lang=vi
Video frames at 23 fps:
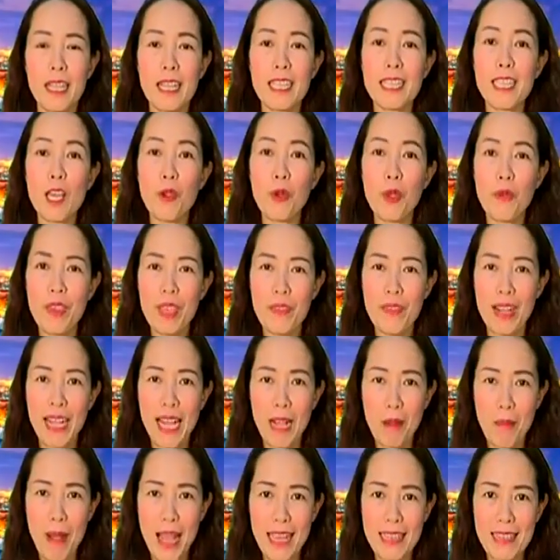Kính chào quý vị và
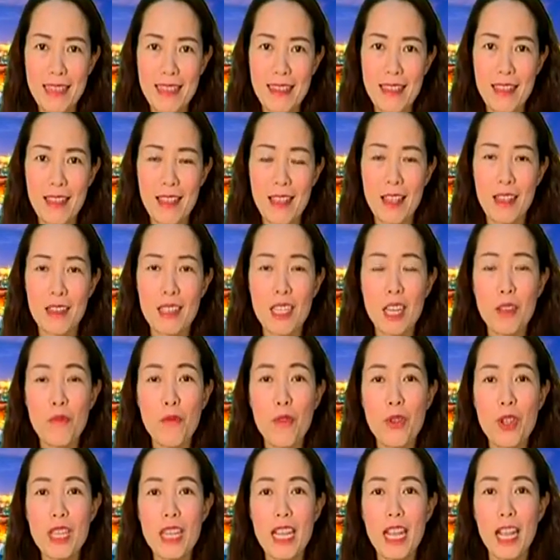các bạn. Rất
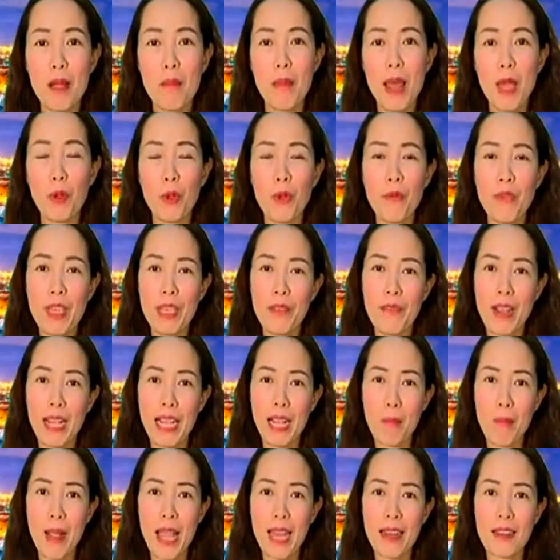vui được gặp lại quý vị và
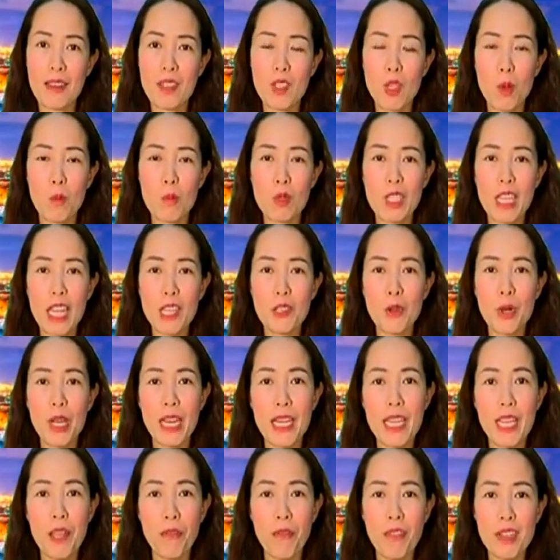các bạn trong trang truyền
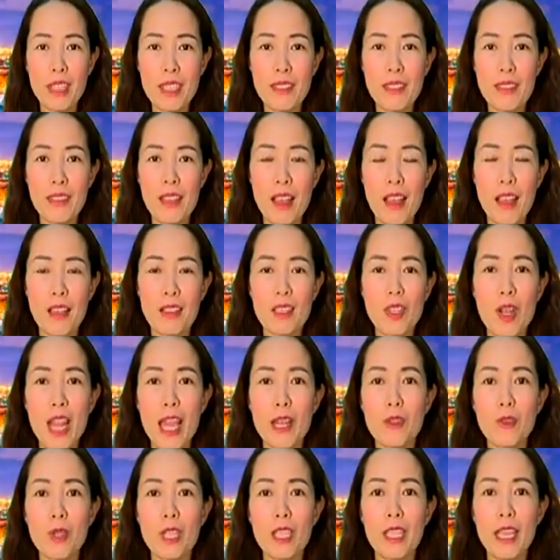hình địa phương do
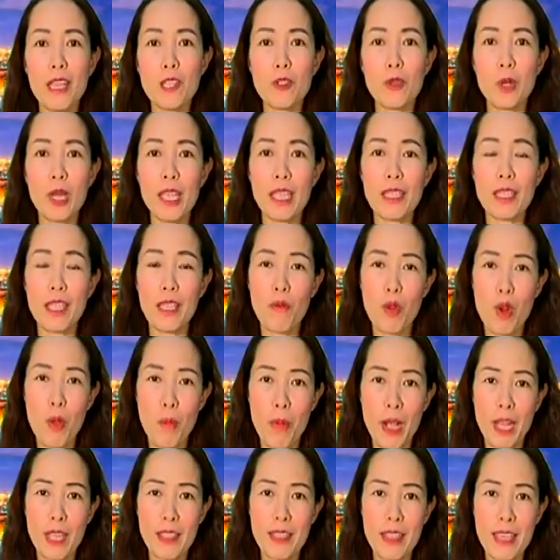Đài Truyền thanh Truyền hình thành phố
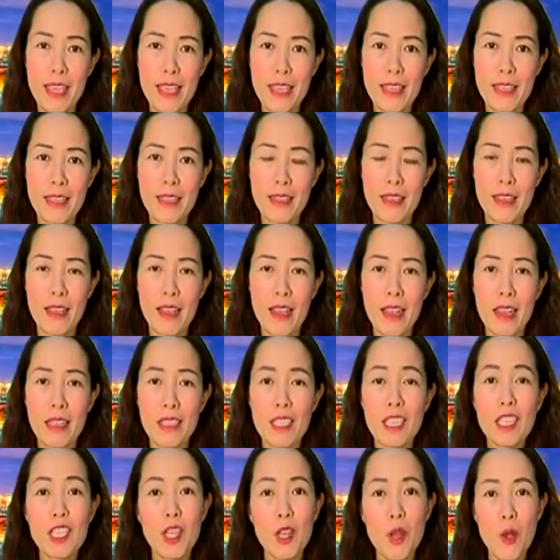Đồng Hới thực hiện.
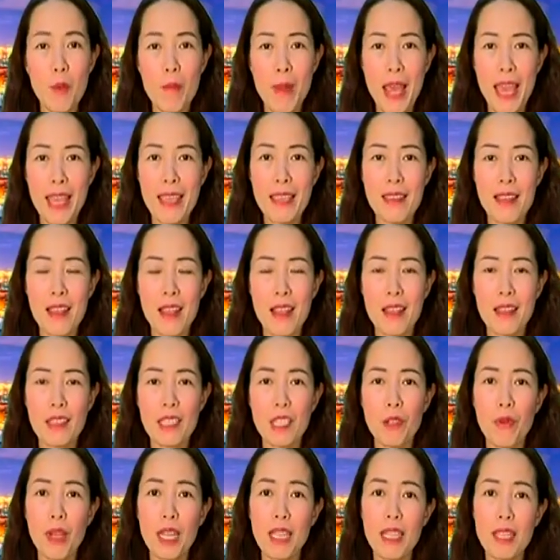Chương trình hôm nay,
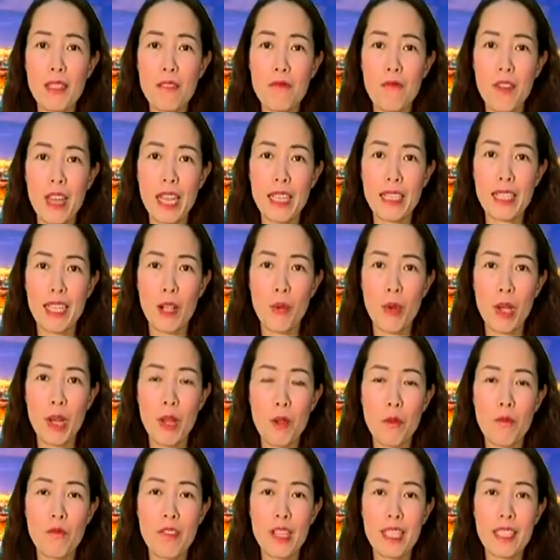sau phần tin phản ánh các hoạt
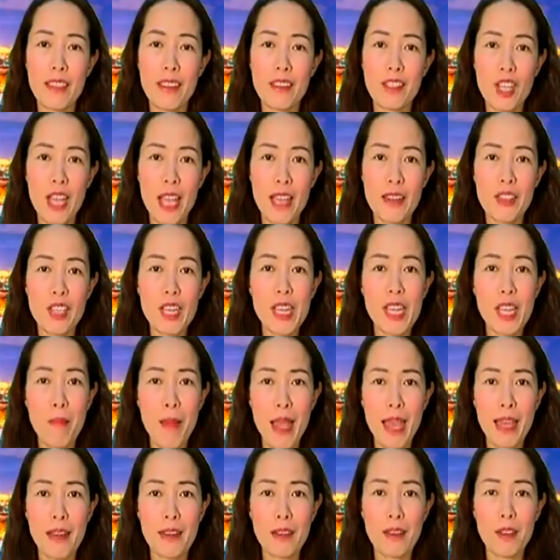động vừa diễn ra trên địa
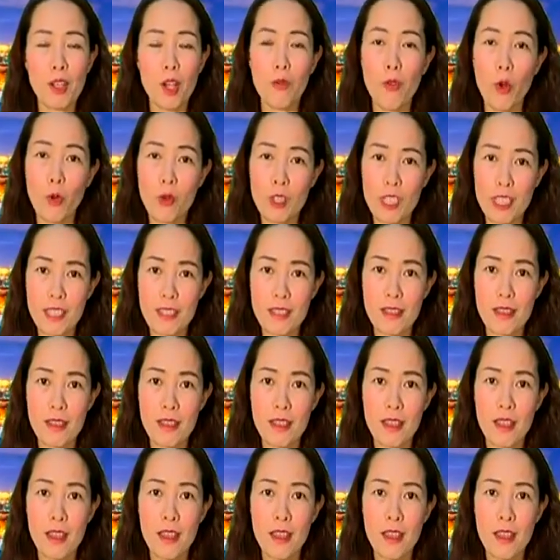bàn có phóng sự